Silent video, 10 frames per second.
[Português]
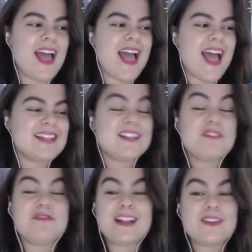essa
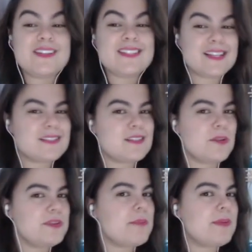
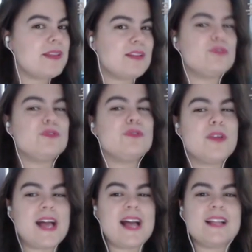valorização, independendo dependendo do
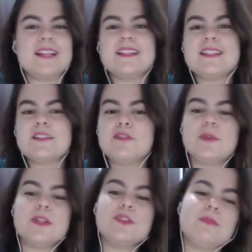lugar, né, dessa
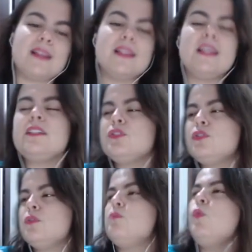figura do malandro,
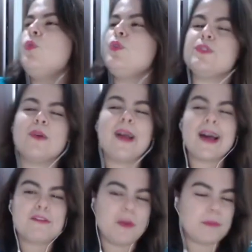do músico,
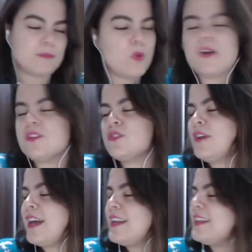cara famoso,
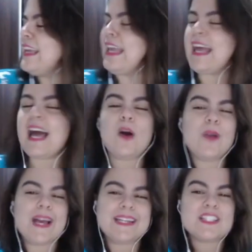cara legal,
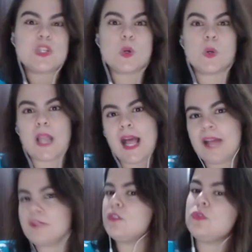cara
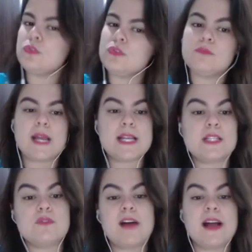descolado e tudo, mas
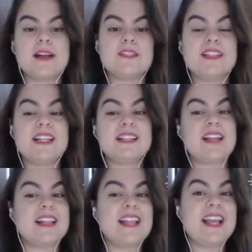o Vargas vai
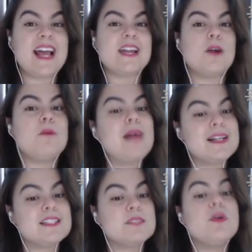tentar negar ao
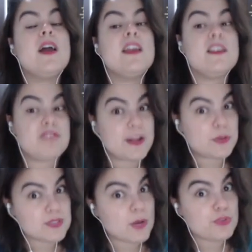máximo e vai
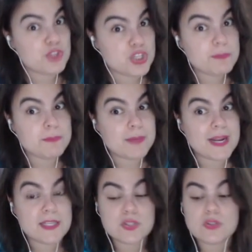usar o DIP para
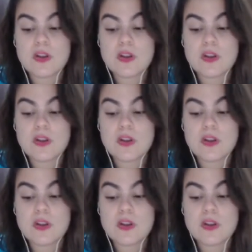isso,